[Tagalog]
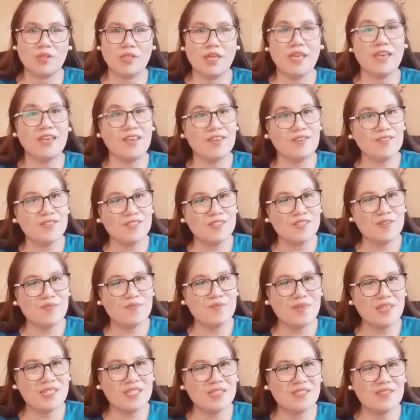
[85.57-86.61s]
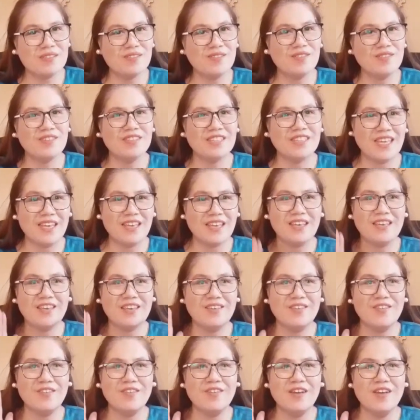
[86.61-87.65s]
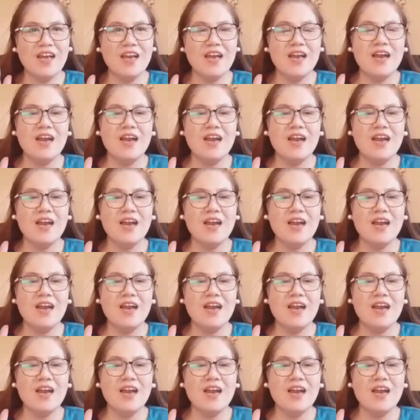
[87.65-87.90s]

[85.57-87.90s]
Thank you so much dong. Thank you.